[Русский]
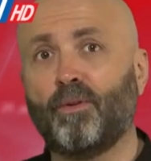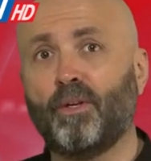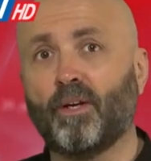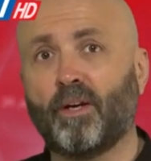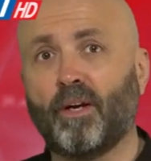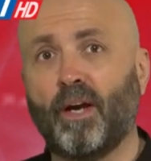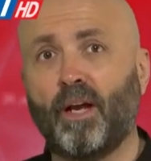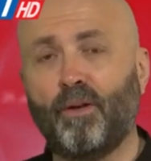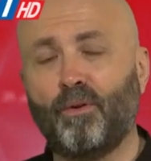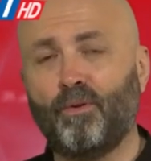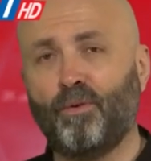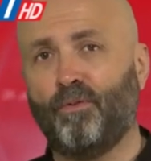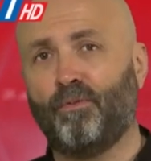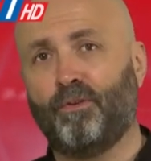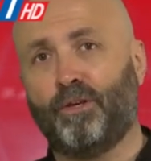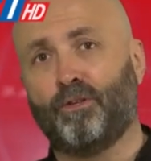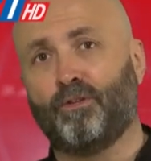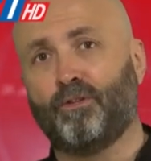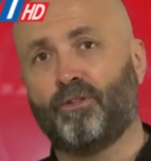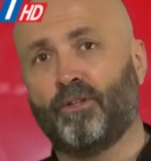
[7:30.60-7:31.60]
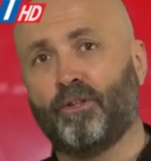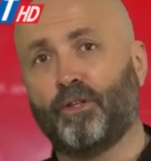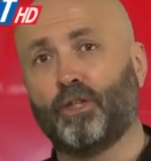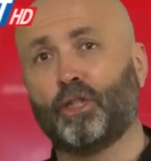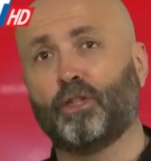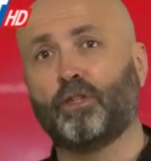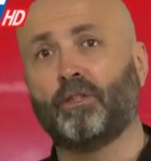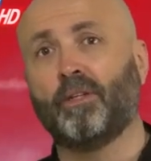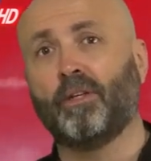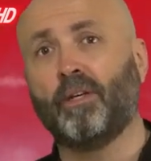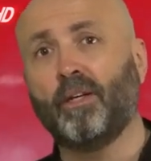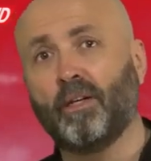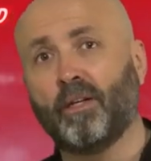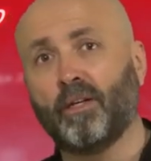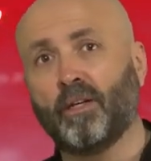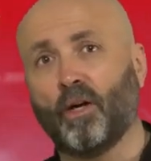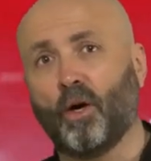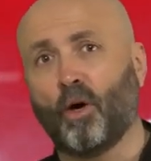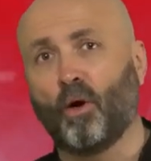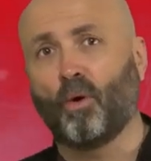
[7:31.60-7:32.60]
уникальную вещь –
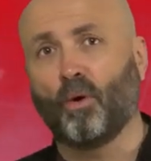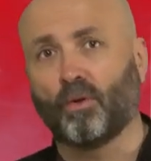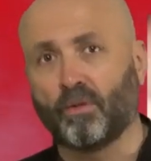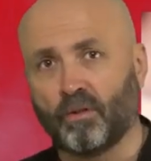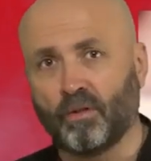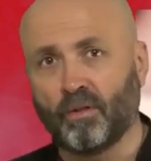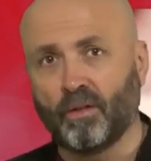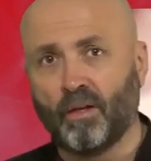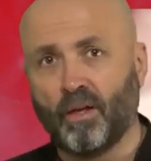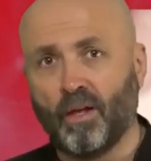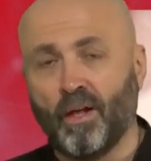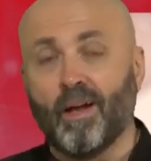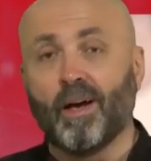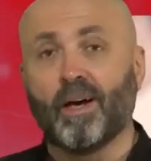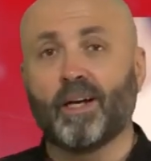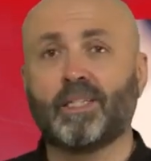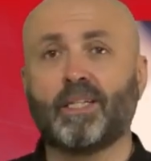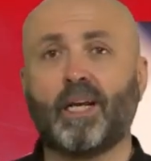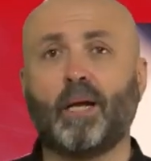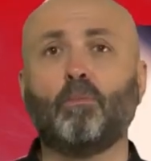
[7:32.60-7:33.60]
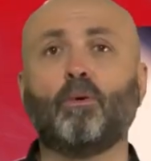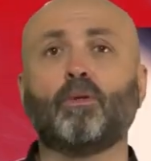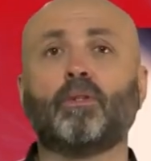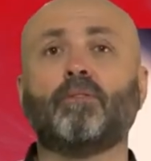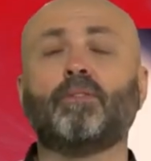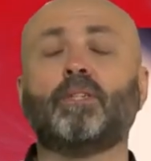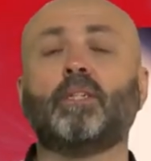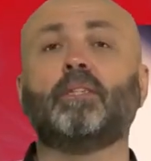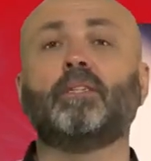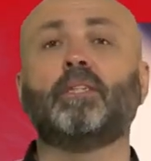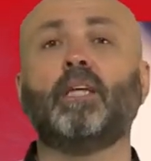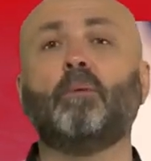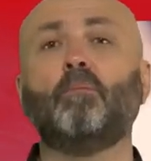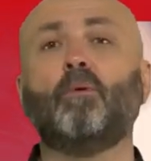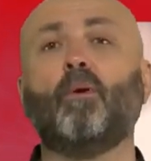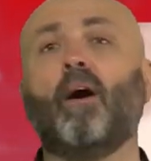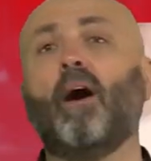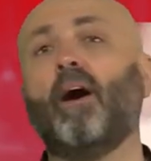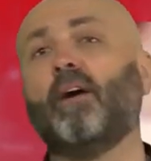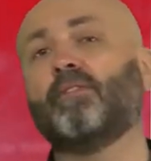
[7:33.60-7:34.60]
штрих-код, разработав
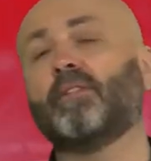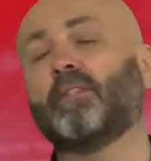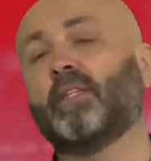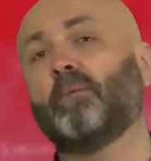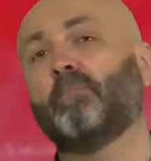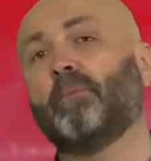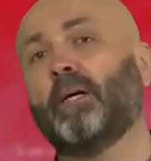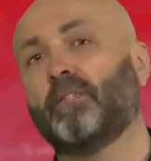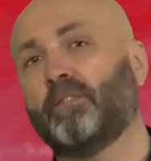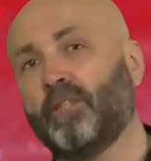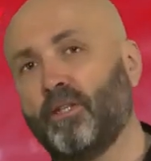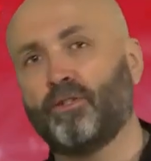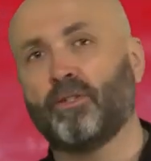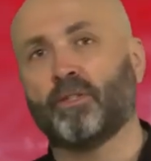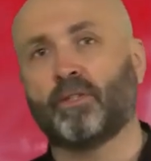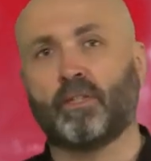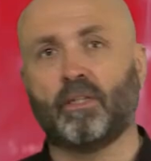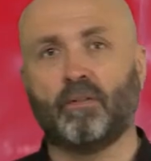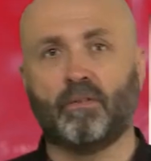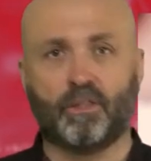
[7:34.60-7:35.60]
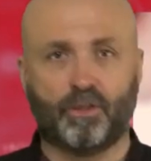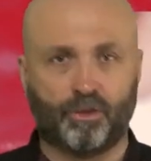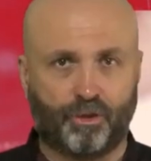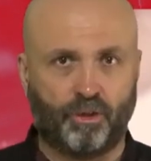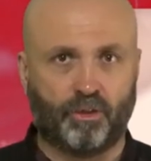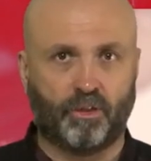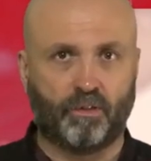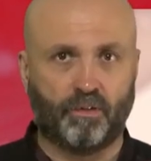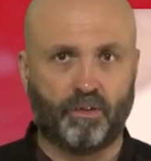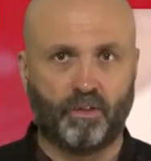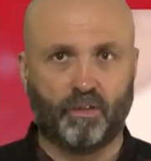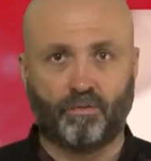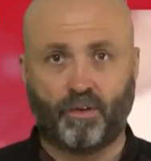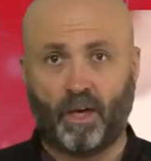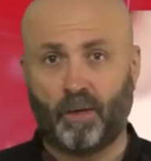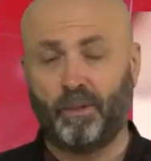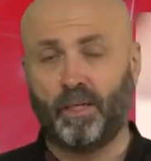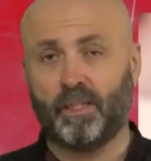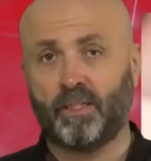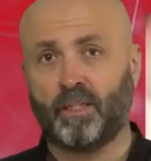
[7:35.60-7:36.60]
систему автоматического считывания
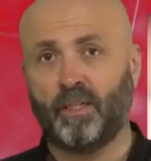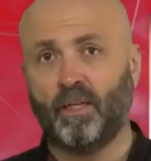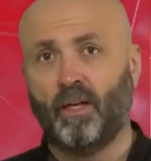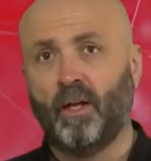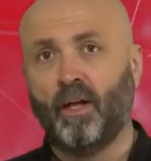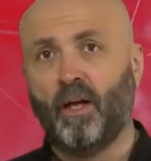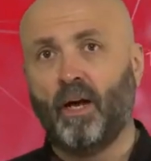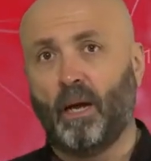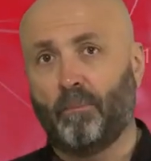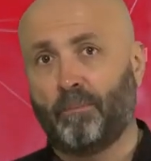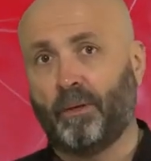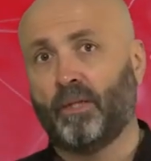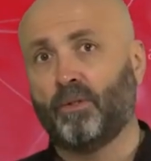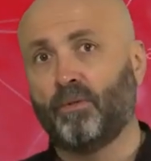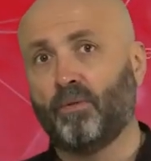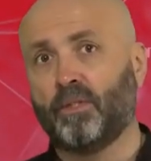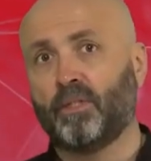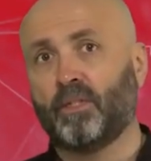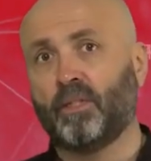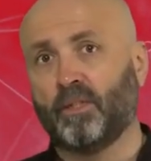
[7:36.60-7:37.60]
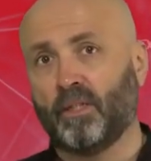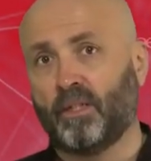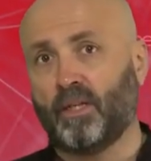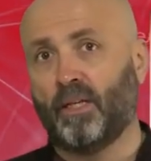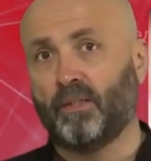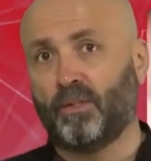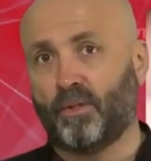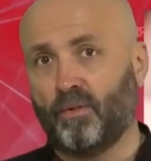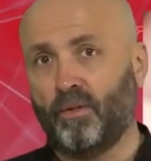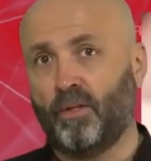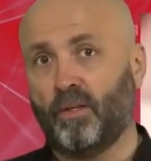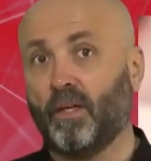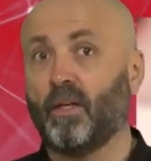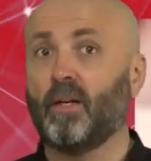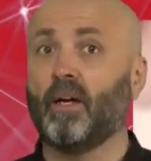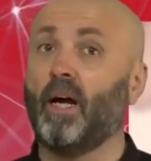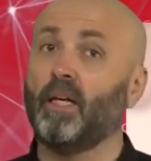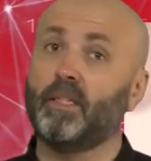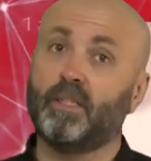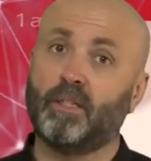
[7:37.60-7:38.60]
информации о продукции на
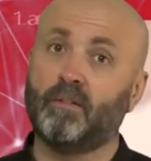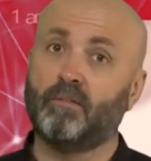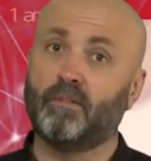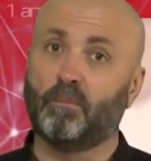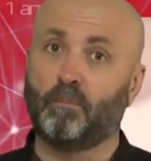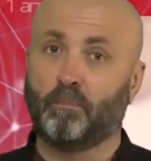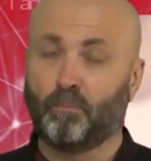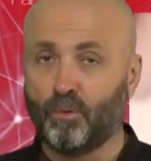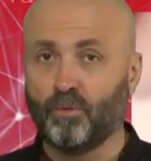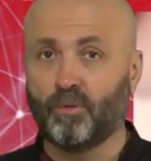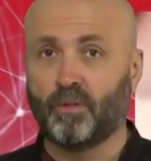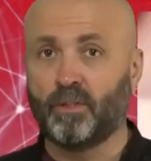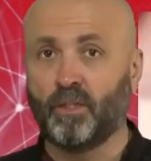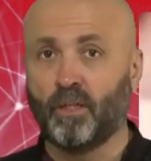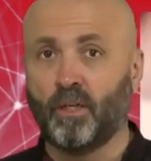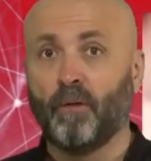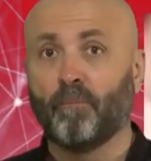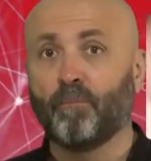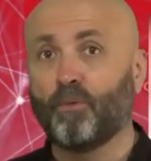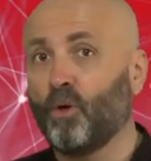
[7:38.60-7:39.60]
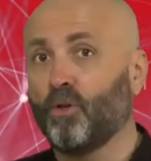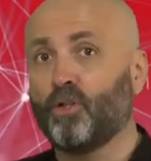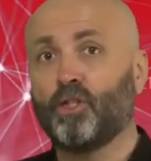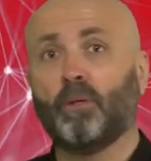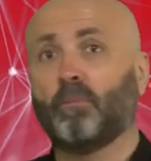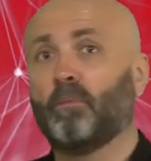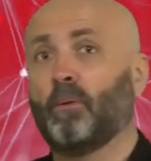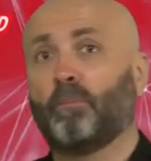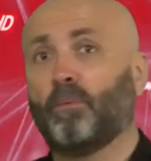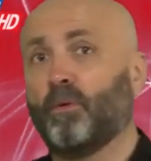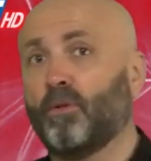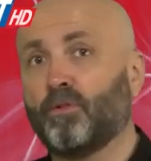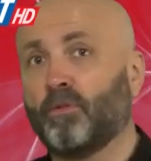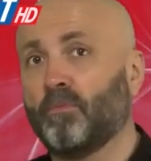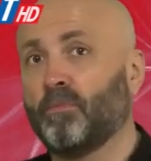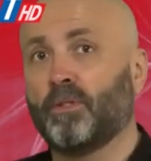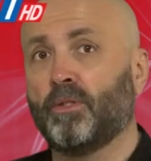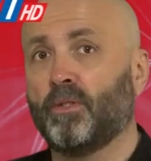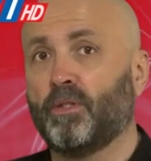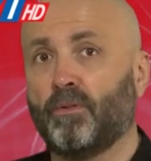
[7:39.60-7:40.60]
контрольно-кассовом пункте пункте. То, чем мы
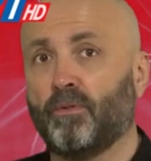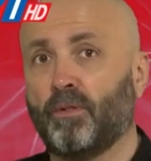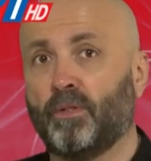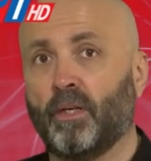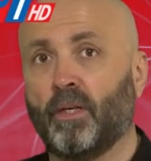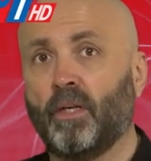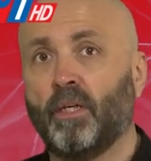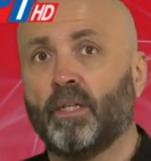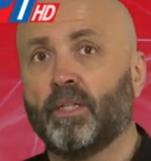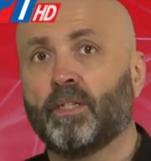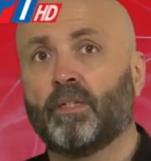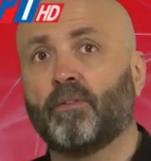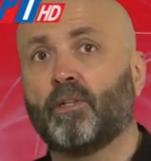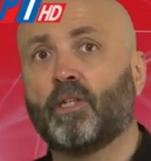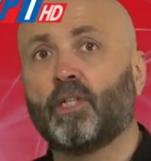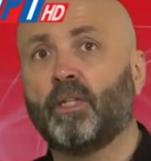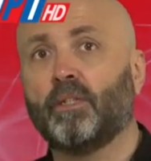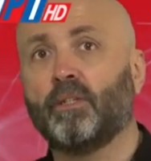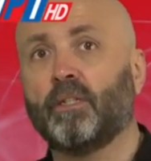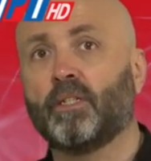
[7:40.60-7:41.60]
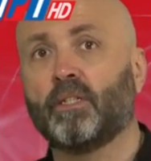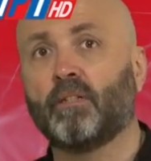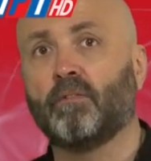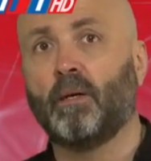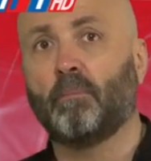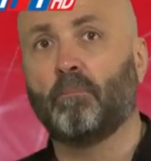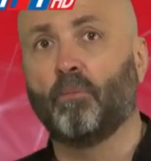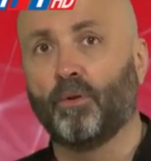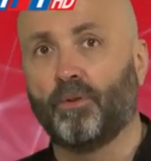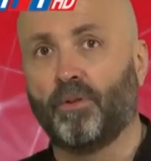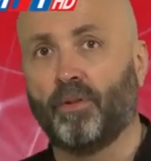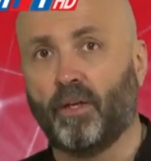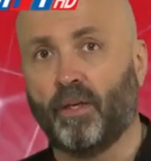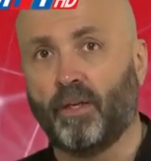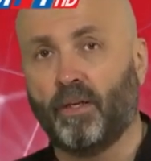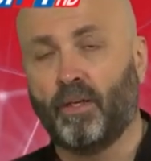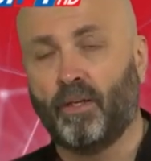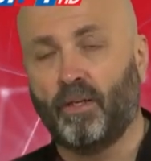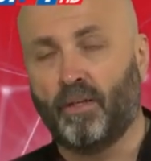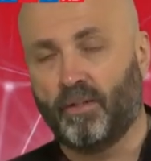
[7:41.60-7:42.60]
пользуемся сегодня совершенно свободно
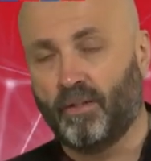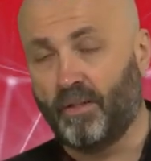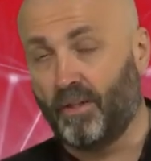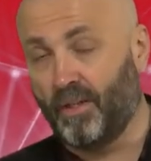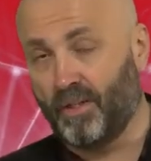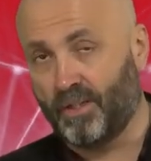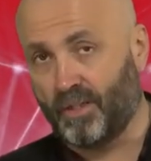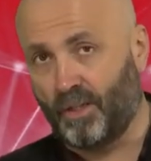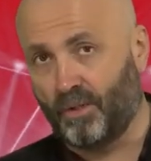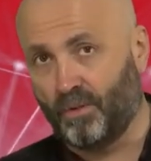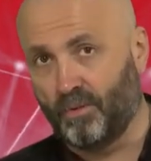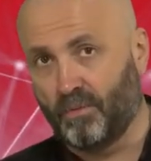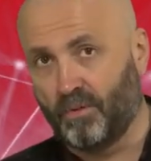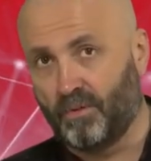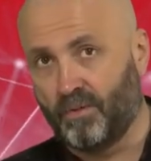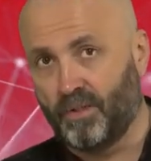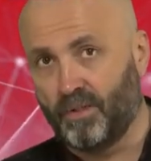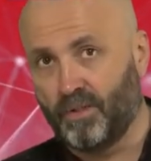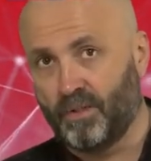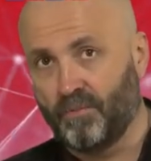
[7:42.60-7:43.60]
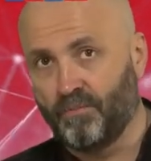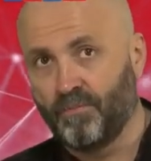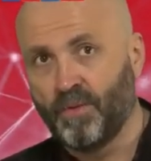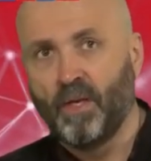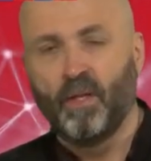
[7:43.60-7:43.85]
и не задумываясь.